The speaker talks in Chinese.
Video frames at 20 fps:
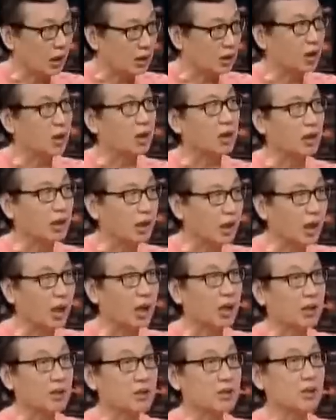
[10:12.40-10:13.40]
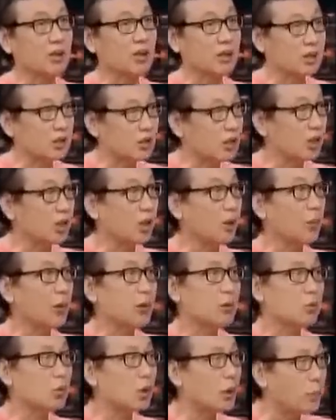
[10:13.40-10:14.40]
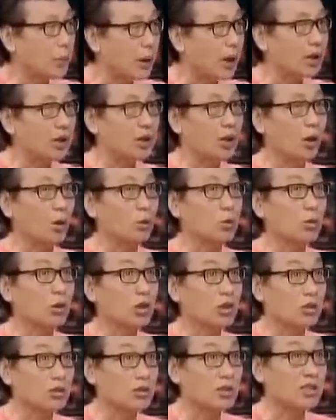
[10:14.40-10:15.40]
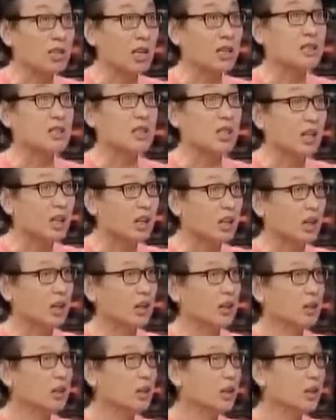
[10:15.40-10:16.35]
力涨得很厉害。对啊。浙江那边最便宜的劳动力都是三千了。